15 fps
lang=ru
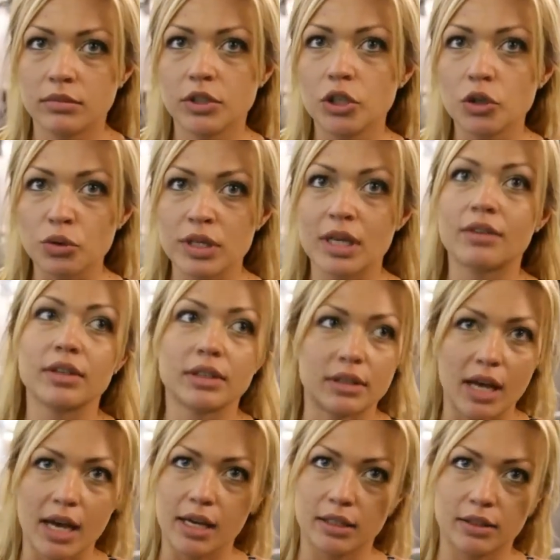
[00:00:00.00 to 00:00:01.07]
ее не
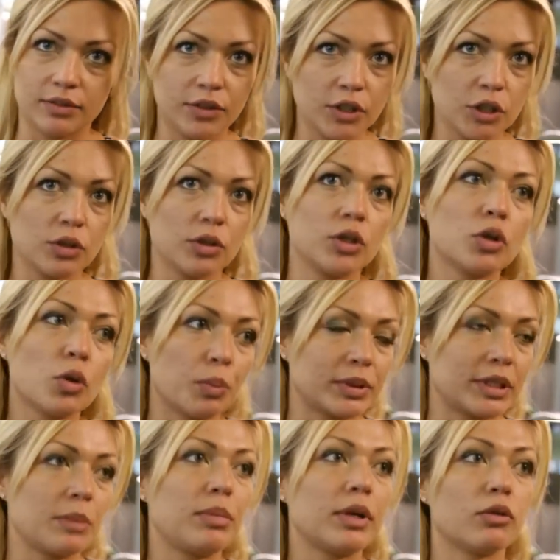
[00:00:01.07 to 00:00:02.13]
хватает, вы ее
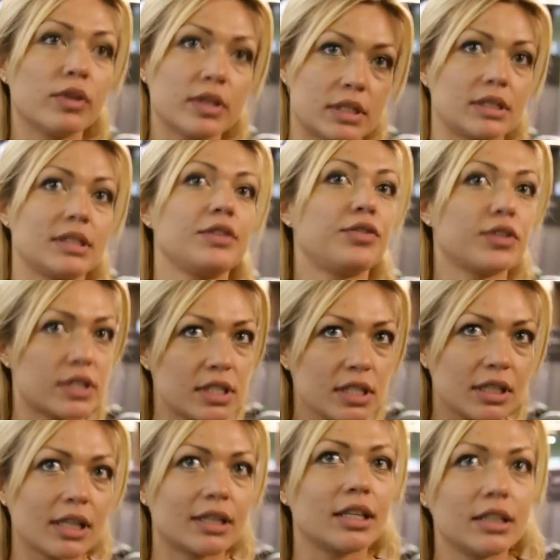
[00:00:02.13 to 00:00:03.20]
потребля... у вас
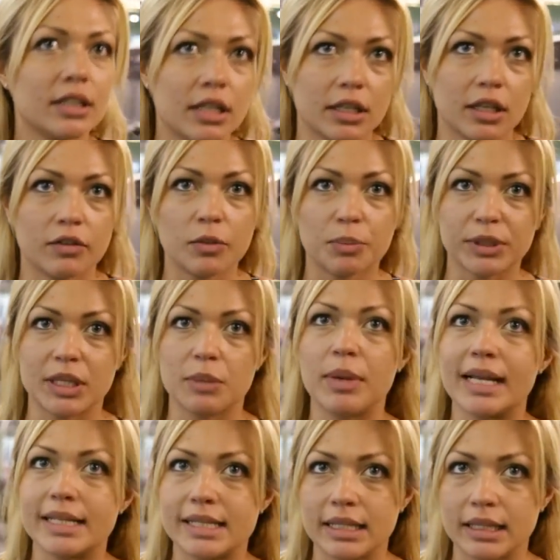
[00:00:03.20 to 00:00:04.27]
дефицит этой энергии, вы
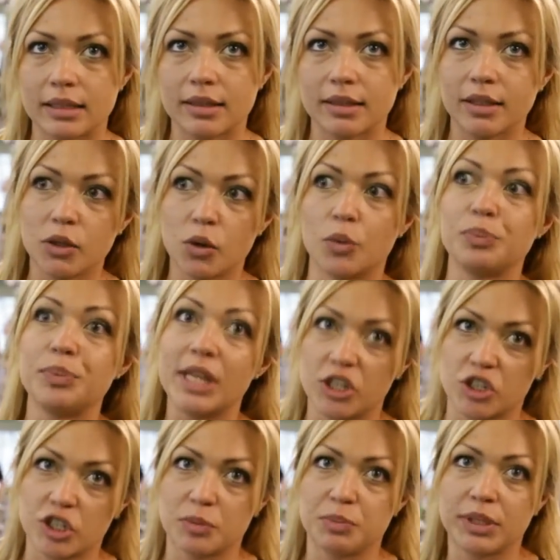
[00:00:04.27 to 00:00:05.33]
потребляете ее
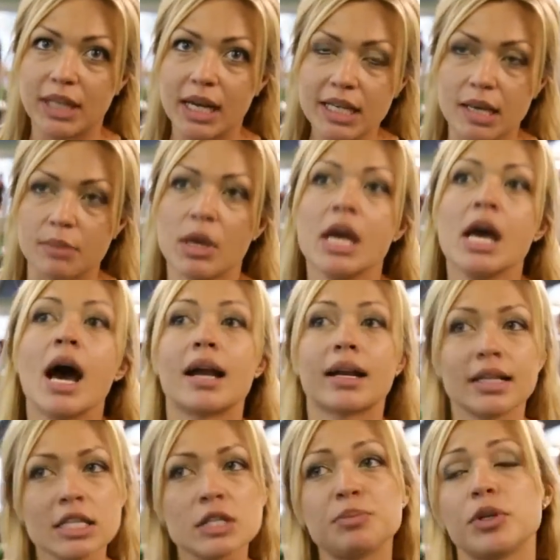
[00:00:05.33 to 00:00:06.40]
меньше с питанием,
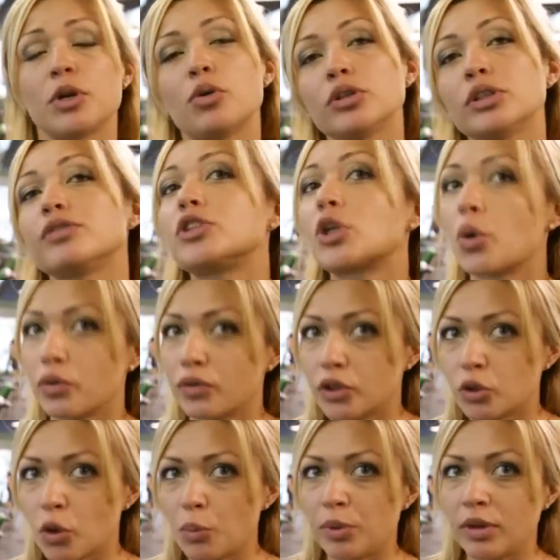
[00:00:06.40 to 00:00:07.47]
организм переходит на второй
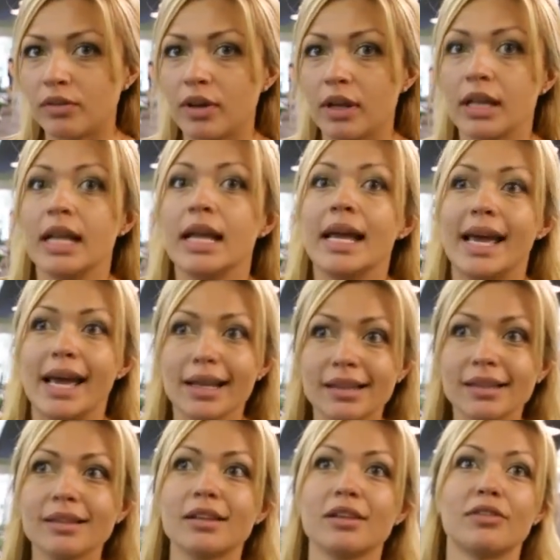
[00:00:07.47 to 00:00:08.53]
вид топлива,
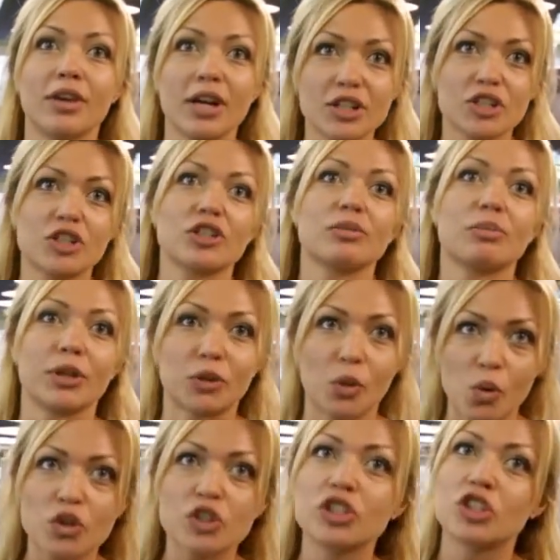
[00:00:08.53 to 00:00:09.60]
это на ваш
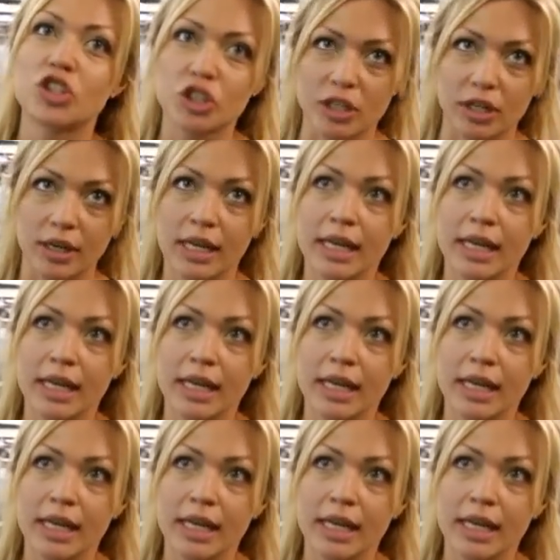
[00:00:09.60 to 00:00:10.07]
подкожный жир.